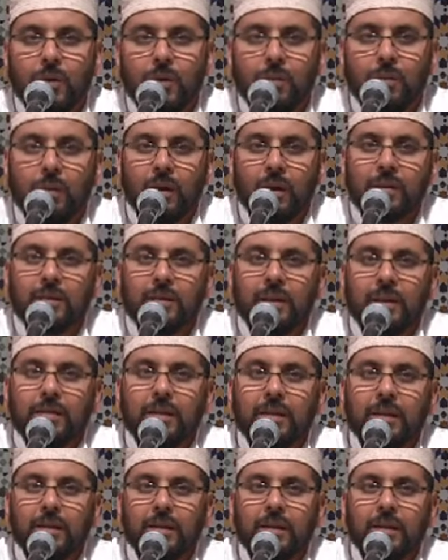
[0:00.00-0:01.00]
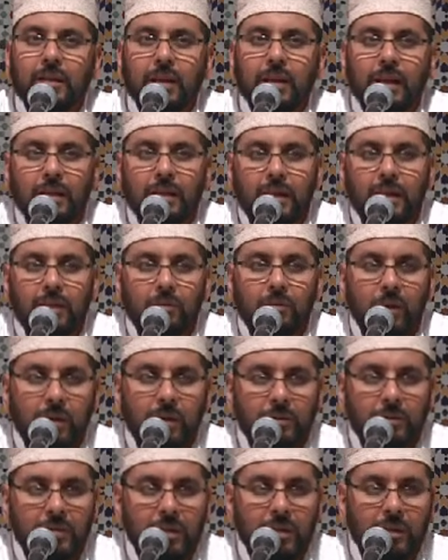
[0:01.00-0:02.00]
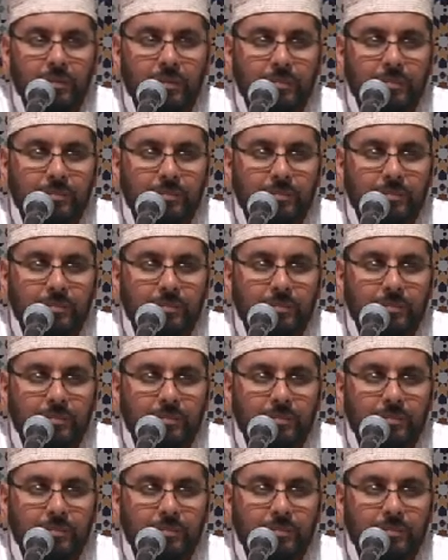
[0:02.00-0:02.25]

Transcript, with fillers: وقد تعتريه الأحكام الخمسة